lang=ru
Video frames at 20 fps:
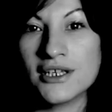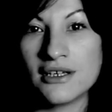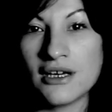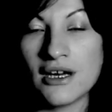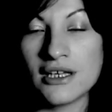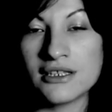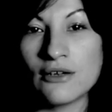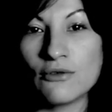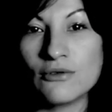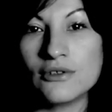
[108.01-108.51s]

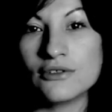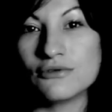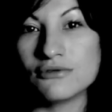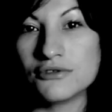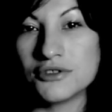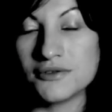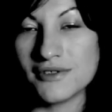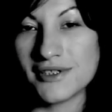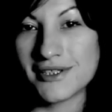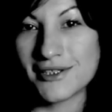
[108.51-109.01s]
она
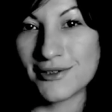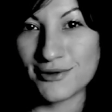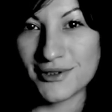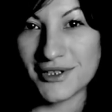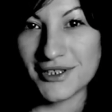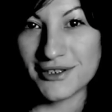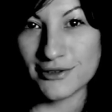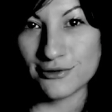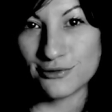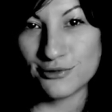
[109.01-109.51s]
улетучивается
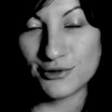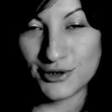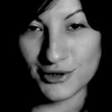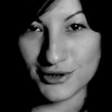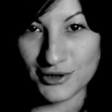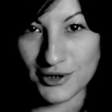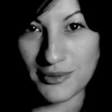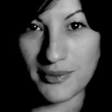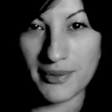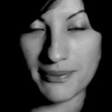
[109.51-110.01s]
куда-то.
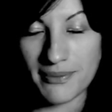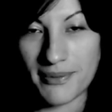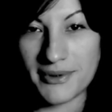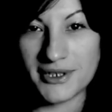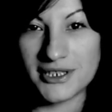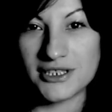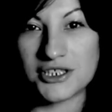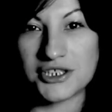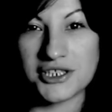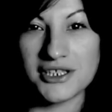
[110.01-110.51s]
Лучше так
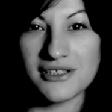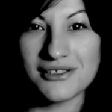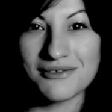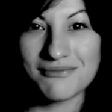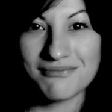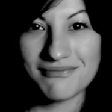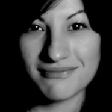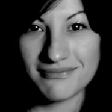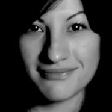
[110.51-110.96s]
попридержать.